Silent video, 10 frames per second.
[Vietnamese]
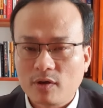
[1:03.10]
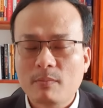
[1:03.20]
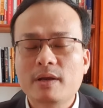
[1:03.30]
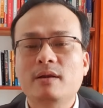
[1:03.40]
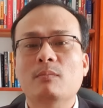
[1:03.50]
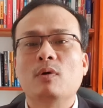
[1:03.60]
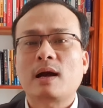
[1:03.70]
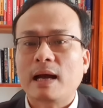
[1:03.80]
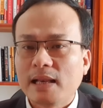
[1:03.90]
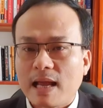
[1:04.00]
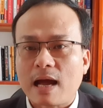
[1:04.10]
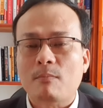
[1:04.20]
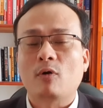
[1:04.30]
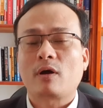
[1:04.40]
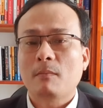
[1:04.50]
cho mình được một căn nhà
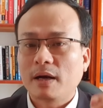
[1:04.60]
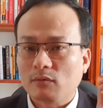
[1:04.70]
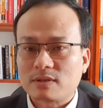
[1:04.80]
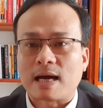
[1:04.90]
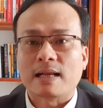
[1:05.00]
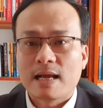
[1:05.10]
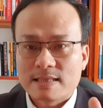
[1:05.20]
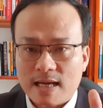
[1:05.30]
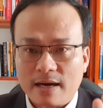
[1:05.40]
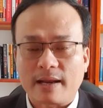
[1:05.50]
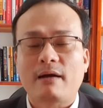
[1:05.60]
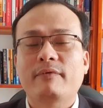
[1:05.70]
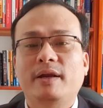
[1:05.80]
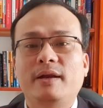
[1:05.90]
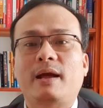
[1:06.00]
một cái bất động sản giá rẻ
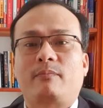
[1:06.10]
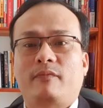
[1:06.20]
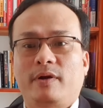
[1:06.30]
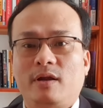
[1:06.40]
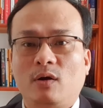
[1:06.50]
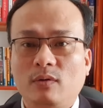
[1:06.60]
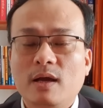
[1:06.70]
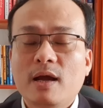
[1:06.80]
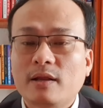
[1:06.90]
vị trí đẹp vị trí tốt